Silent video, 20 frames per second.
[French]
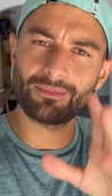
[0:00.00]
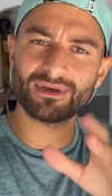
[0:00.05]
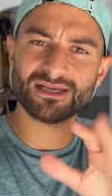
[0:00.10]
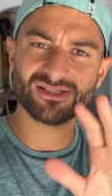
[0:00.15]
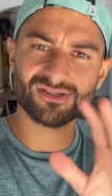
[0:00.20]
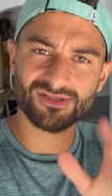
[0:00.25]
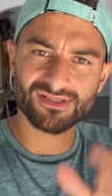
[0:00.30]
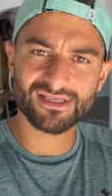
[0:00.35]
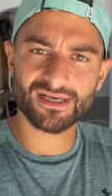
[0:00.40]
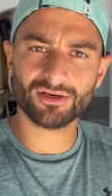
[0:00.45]

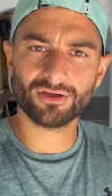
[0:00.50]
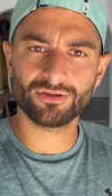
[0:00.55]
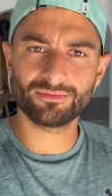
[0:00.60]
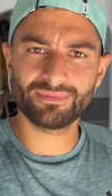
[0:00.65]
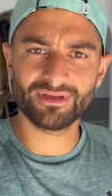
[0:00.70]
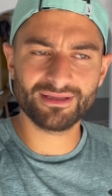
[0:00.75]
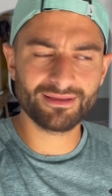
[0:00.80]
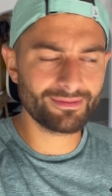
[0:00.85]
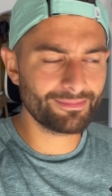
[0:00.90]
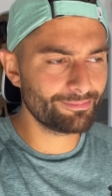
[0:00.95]
150
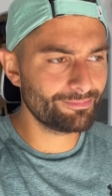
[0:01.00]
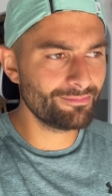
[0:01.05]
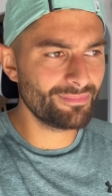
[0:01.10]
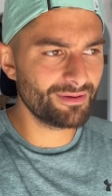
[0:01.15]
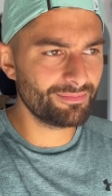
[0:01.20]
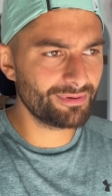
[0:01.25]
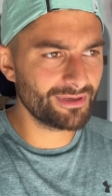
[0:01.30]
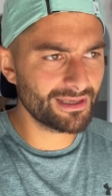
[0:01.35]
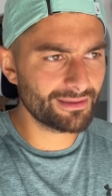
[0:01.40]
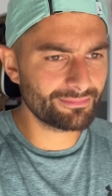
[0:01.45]

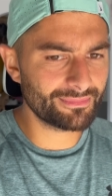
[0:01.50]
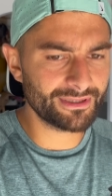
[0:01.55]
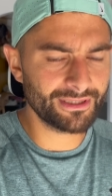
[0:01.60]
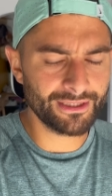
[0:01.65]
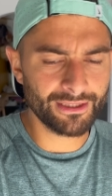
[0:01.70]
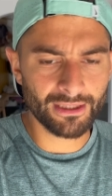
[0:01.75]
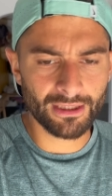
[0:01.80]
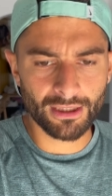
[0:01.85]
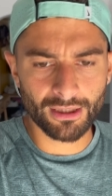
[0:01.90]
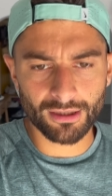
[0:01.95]
BPM
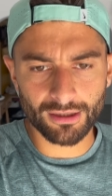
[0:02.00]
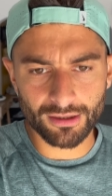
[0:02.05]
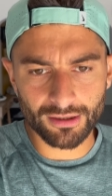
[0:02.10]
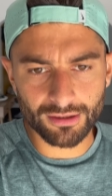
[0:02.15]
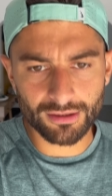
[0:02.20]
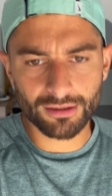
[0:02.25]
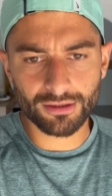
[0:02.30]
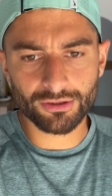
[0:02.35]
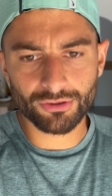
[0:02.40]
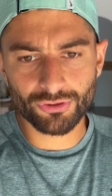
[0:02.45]

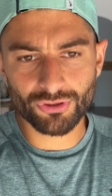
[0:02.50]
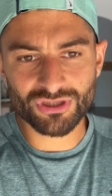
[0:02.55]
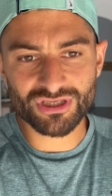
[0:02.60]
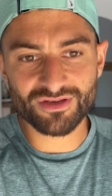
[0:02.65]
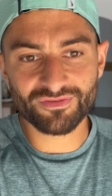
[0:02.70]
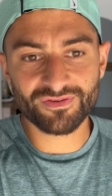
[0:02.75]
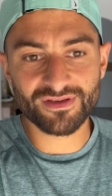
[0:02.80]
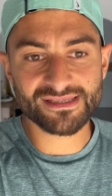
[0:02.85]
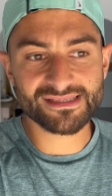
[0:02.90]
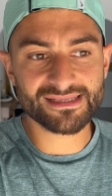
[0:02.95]
euh, que j'ai
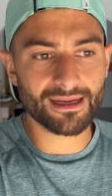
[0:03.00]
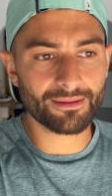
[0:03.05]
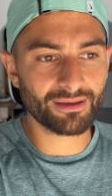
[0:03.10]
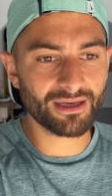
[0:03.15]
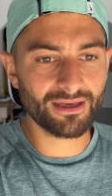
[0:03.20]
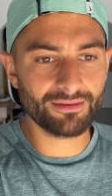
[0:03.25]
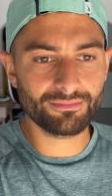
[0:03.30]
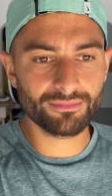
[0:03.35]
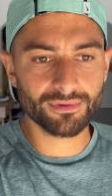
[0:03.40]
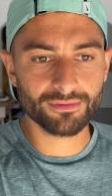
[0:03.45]
fait cet
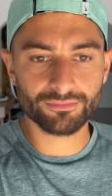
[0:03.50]
après-midi.